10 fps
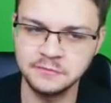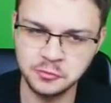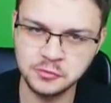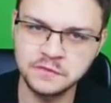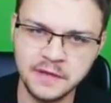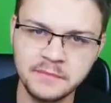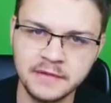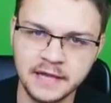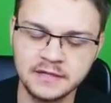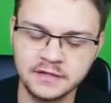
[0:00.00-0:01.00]
Już wiemy
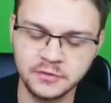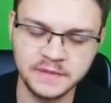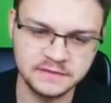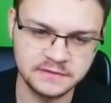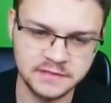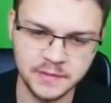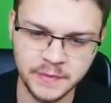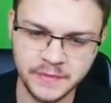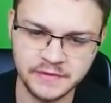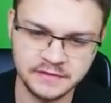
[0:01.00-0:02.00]
jak kobiety zostały
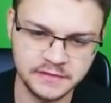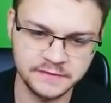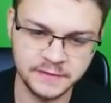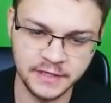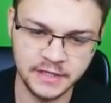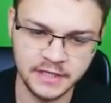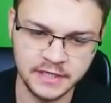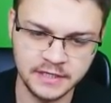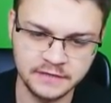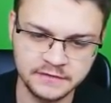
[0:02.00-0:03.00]
poprowadzone w, tej,
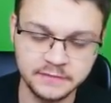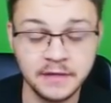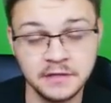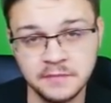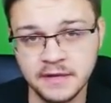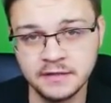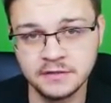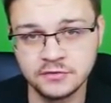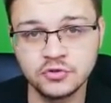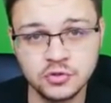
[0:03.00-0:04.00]
e, w tym anime.
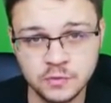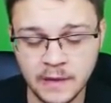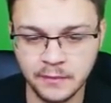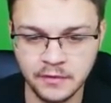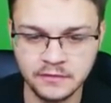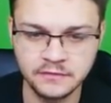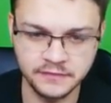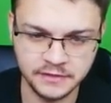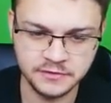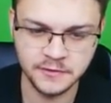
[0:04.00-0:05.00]
Dość słabo w
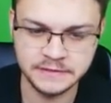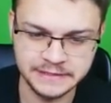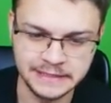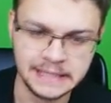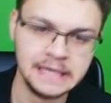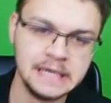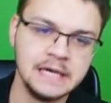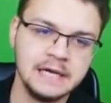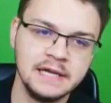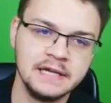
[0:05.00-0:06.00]
większości.
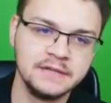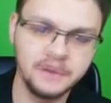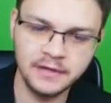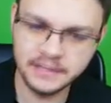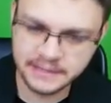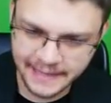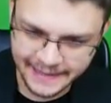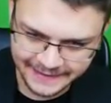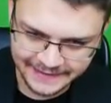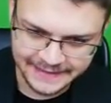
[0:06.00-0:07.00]
E, no i
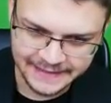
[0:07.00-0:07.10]
tak.